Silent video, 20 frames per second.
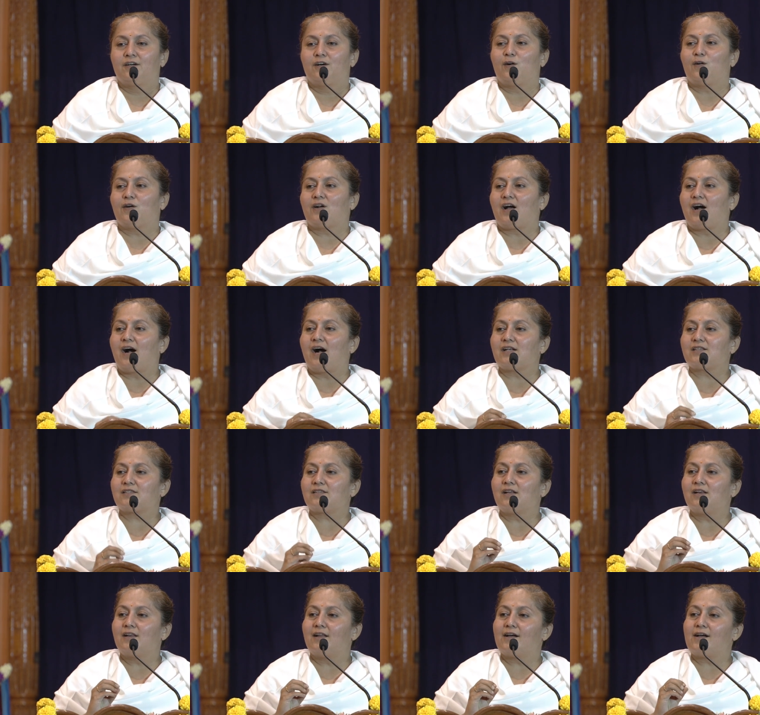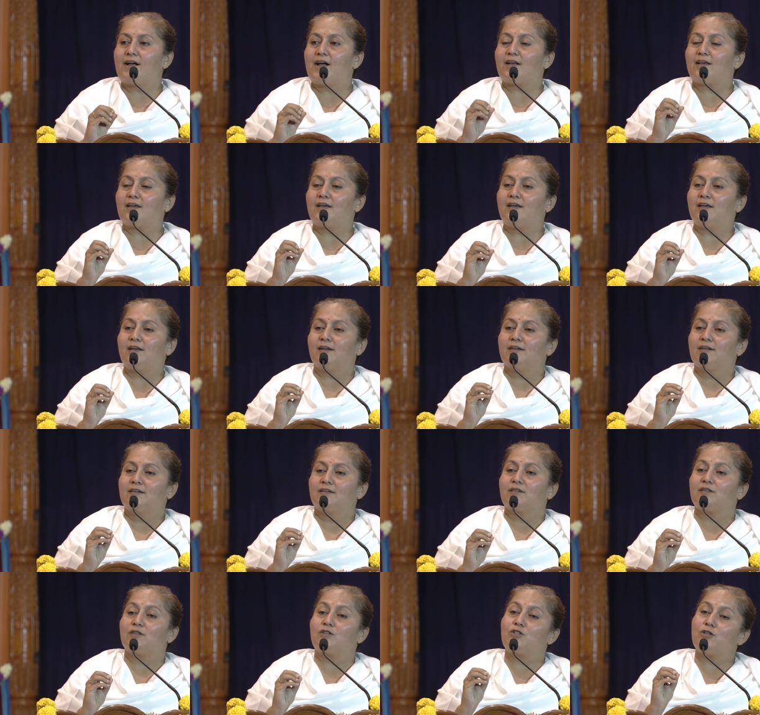और आसन लगा के
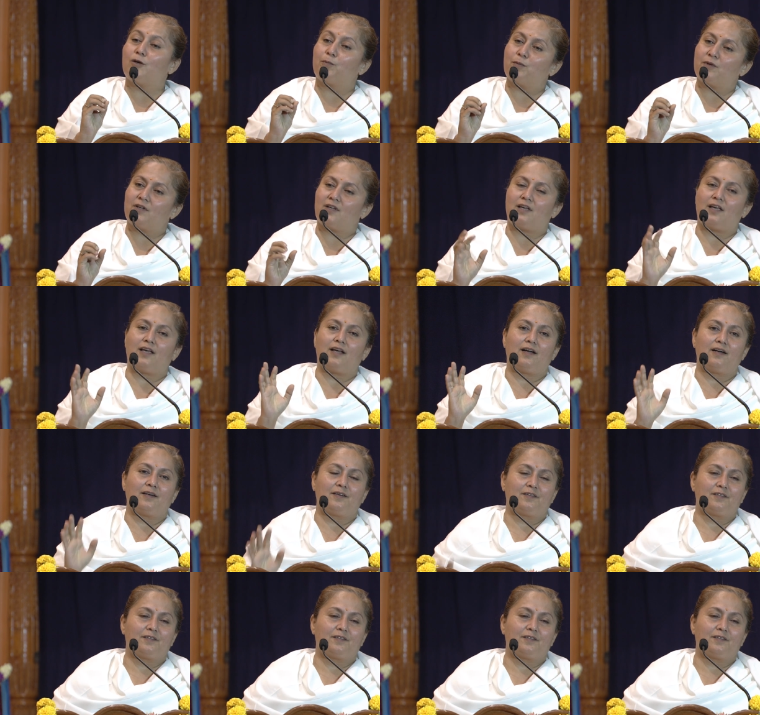जप किया